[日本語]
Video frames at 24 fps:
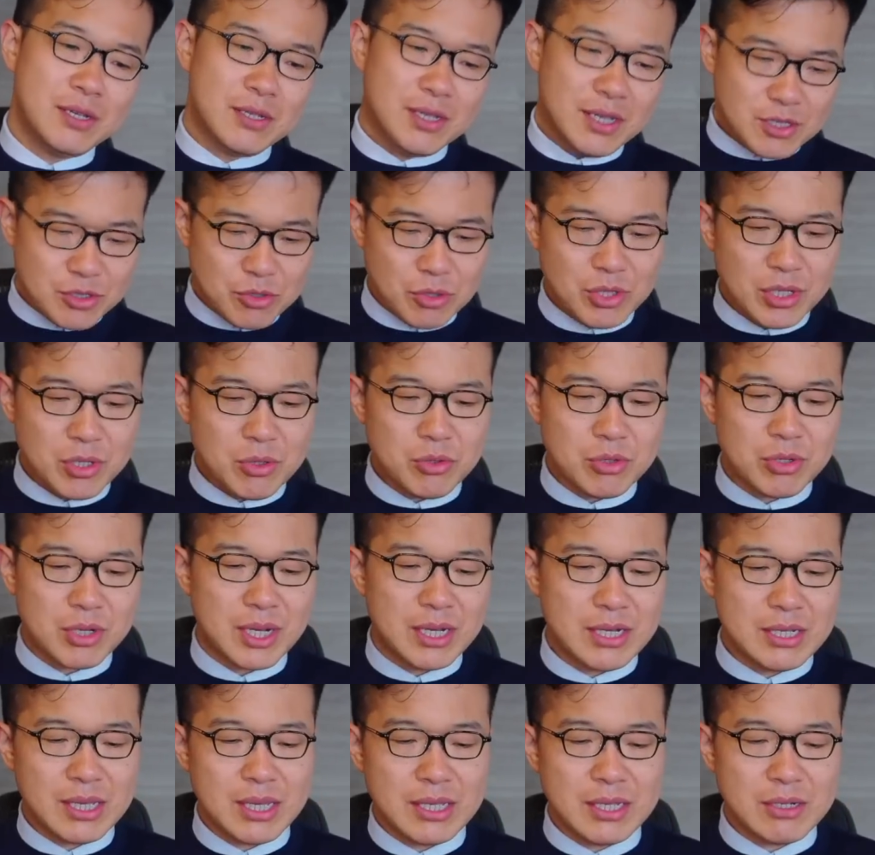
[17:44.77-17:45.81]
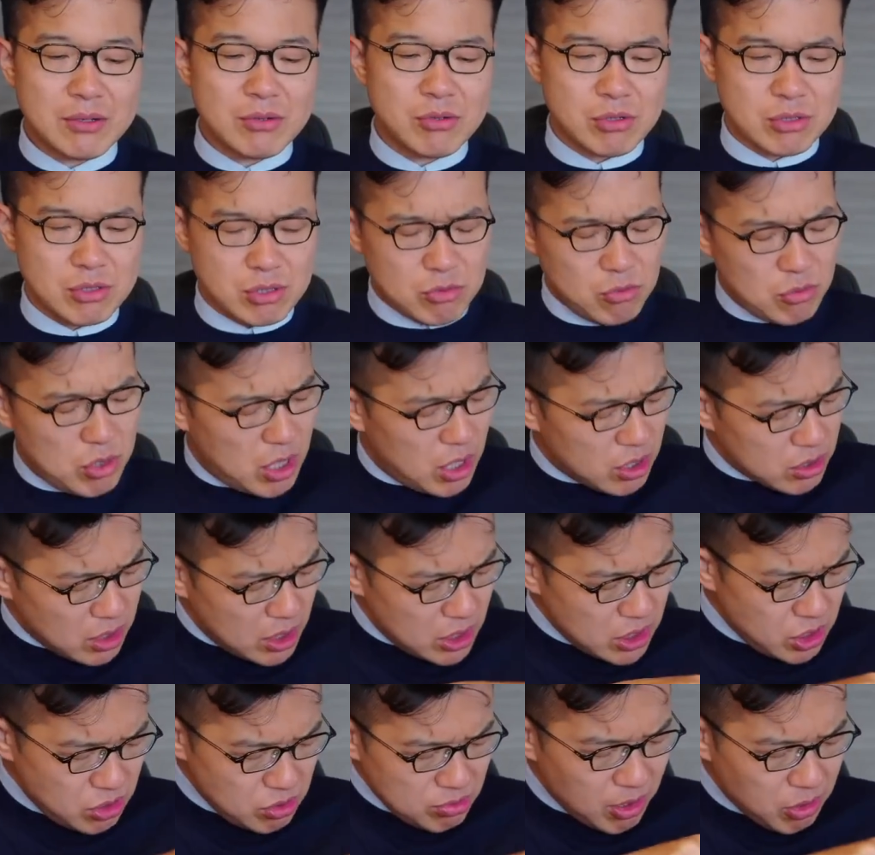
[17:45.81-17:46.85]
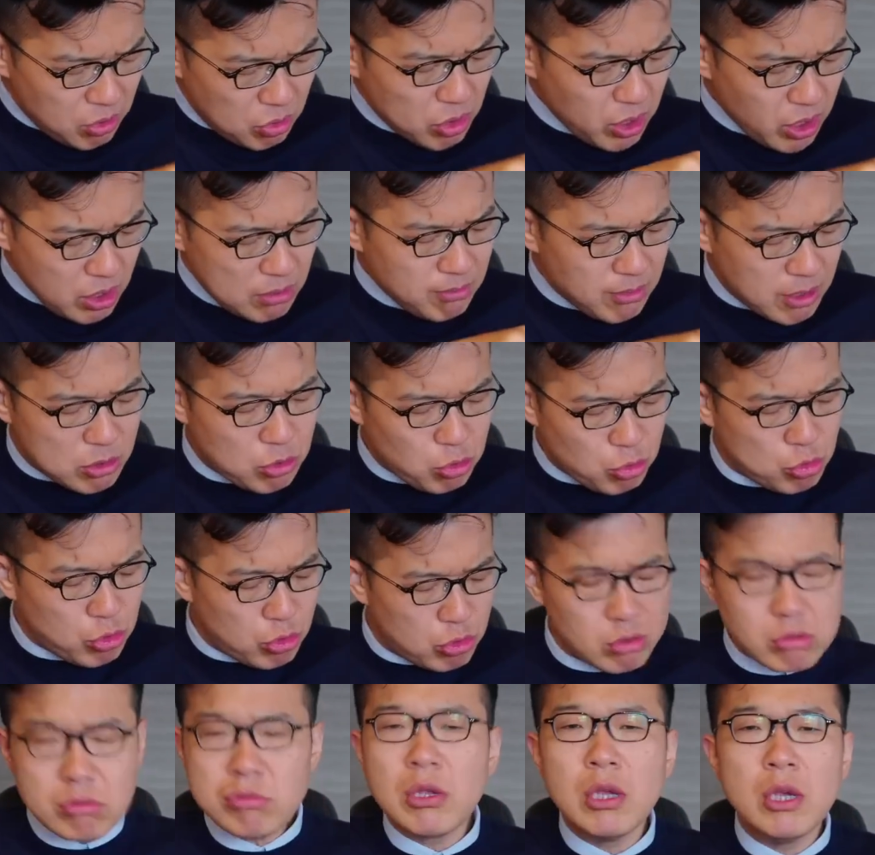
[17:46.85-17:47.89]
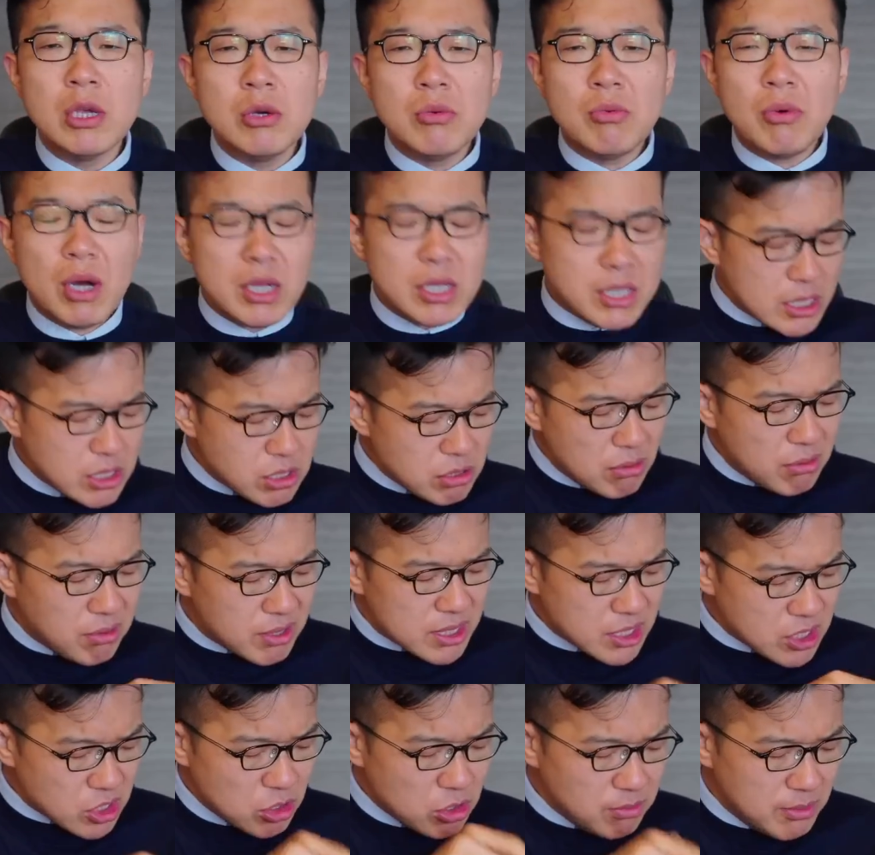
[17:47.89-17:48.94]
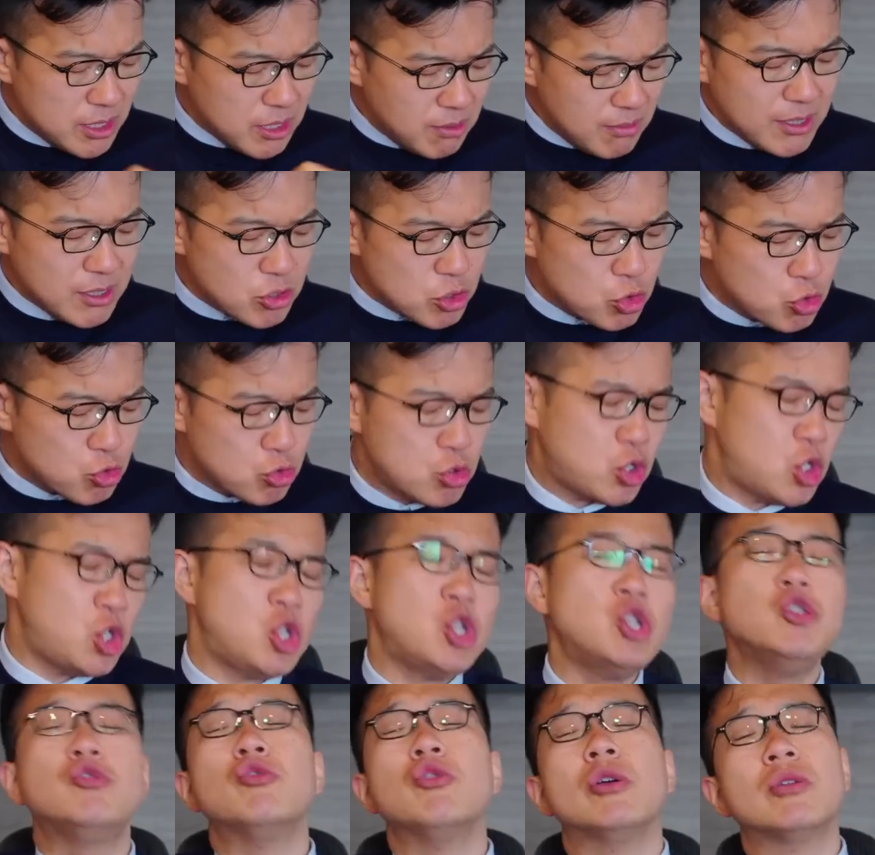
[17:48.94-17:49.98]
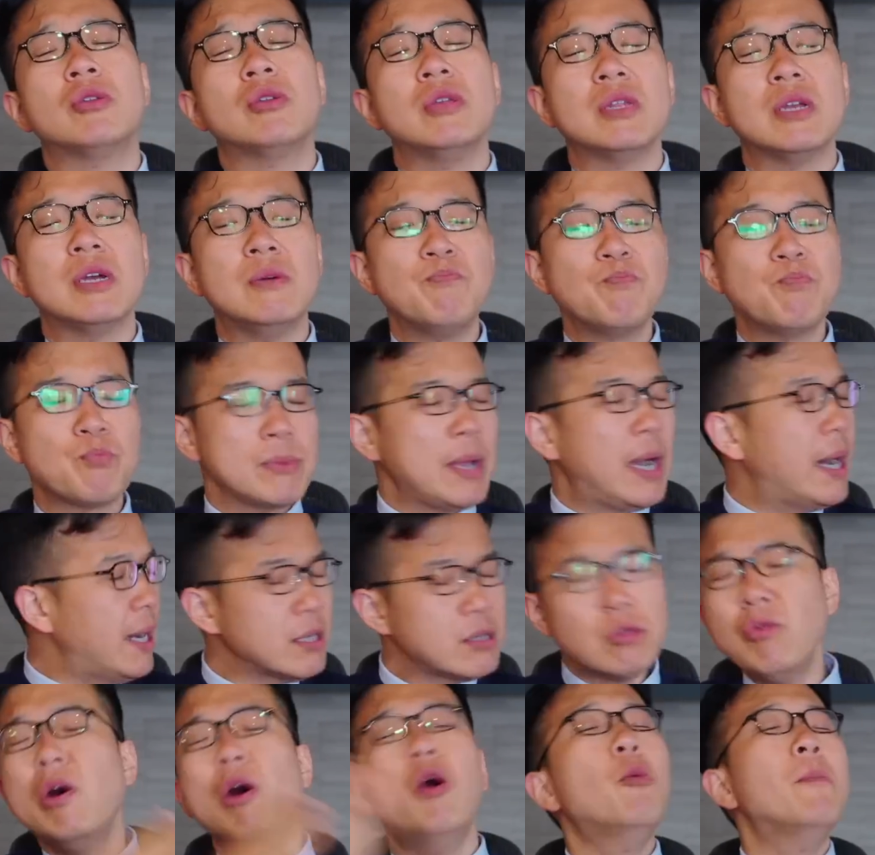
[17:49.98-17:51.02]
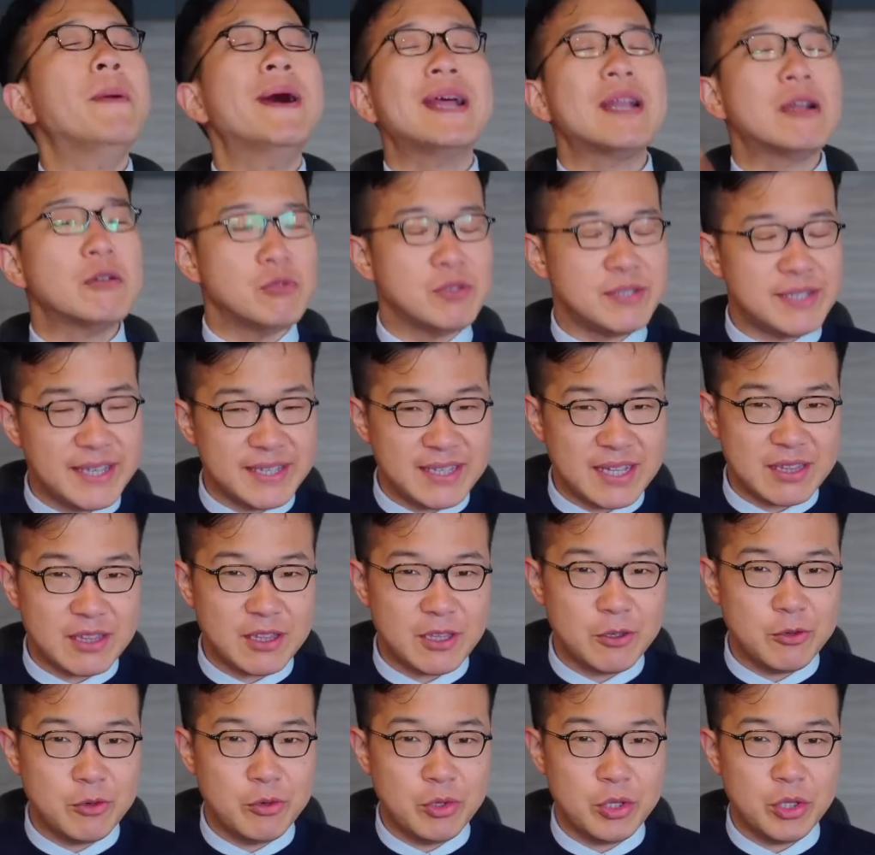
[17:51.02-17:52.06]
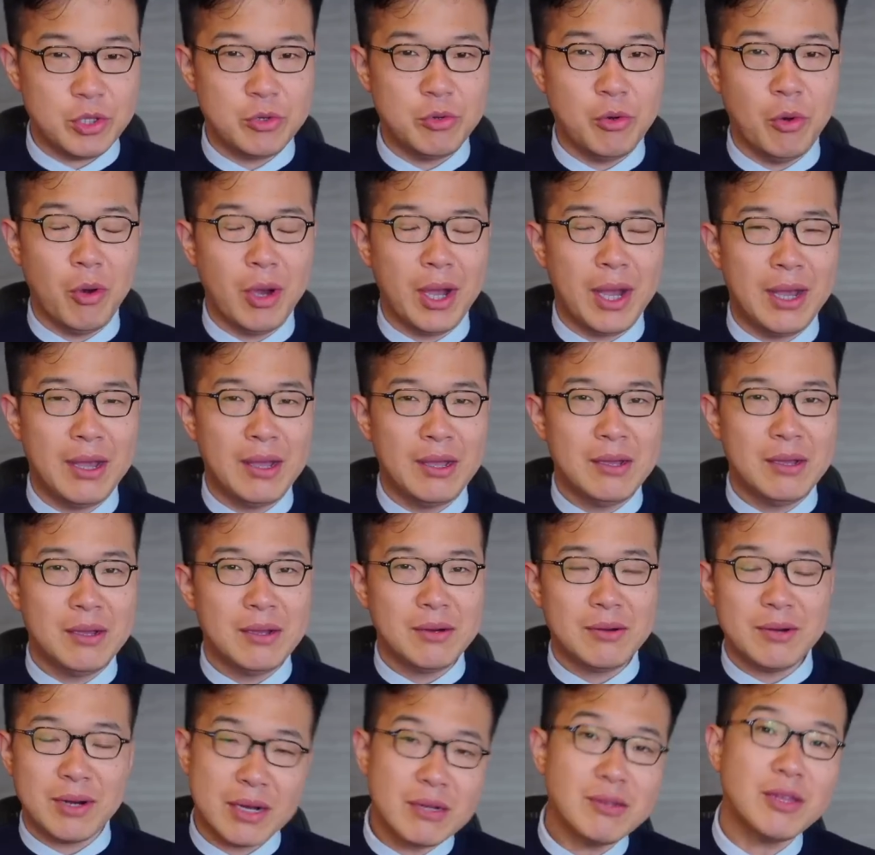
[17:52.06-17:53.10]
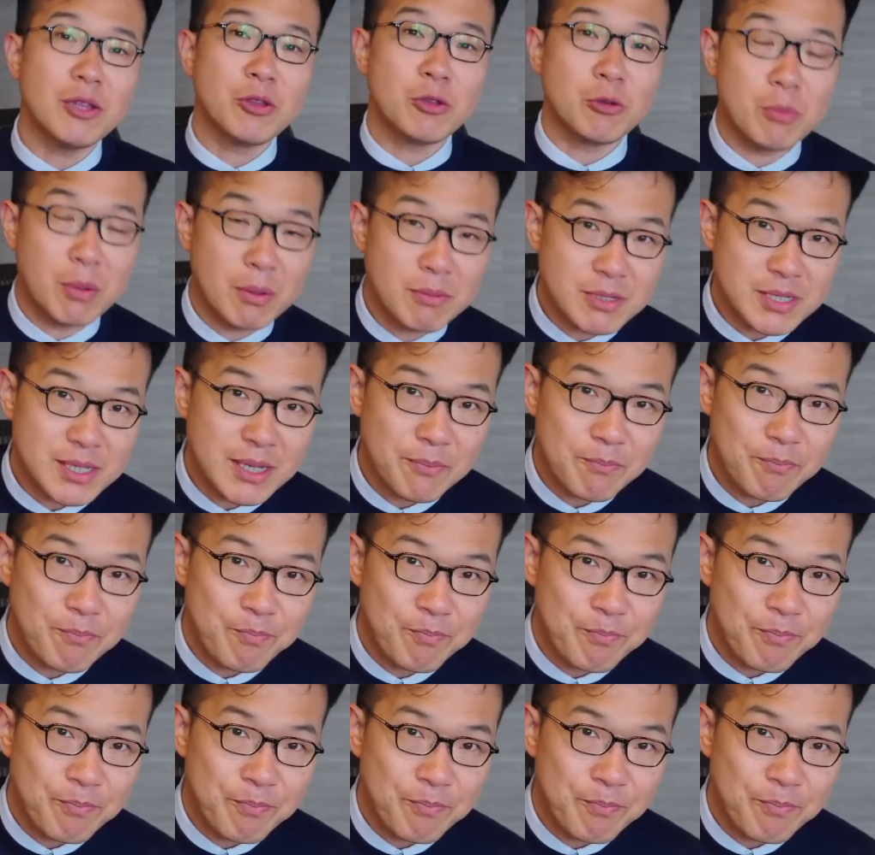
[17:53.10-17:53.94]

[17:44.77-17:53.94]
ね、そんなこと関係なくですね、私はこれ今やってるんだ。私の目の前の仕事きちんとやってんだ。あとはお前らのせいだっていうふうに言う方が楽だと思いません？